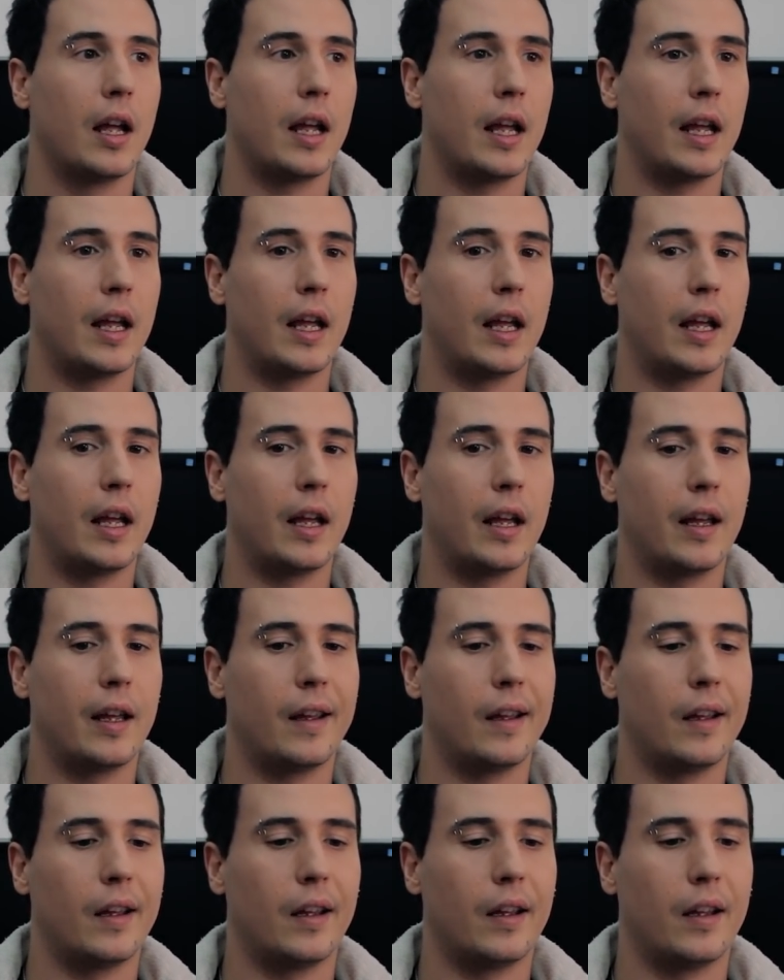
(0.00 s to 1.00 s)
e
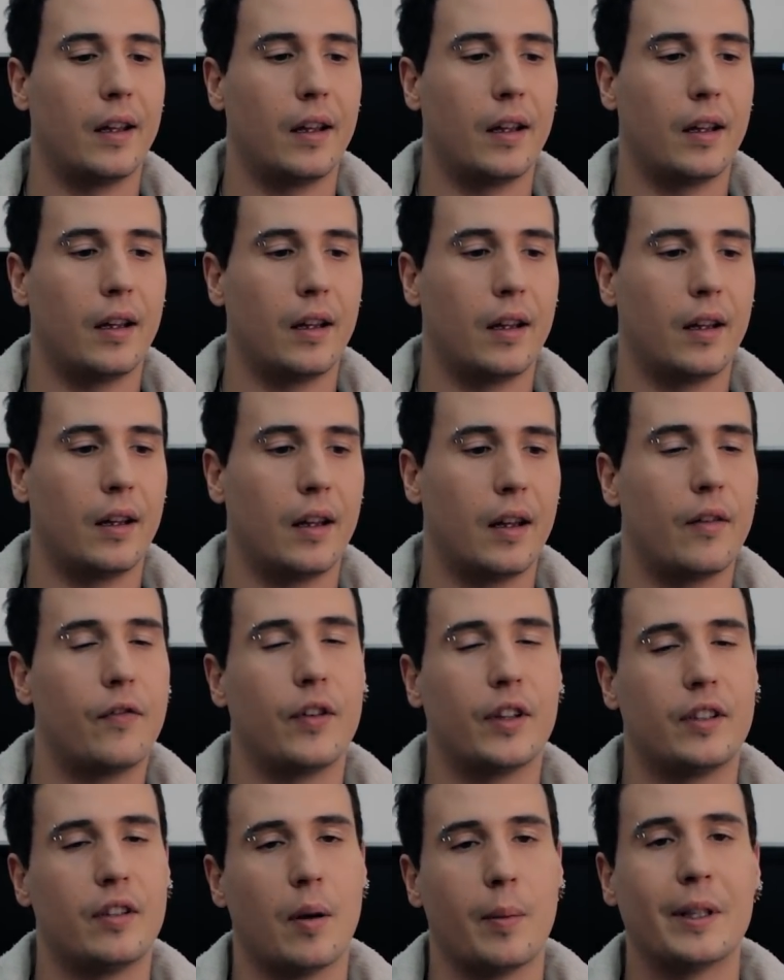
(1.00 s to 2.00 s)
eh,
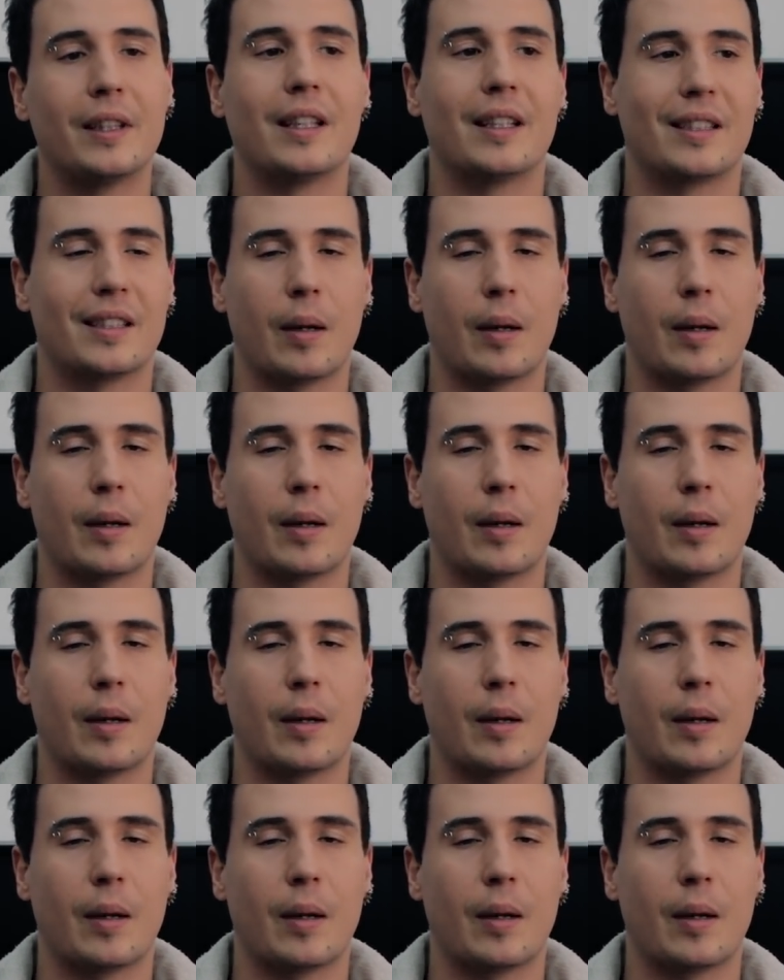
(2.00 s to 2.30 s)
effettivamente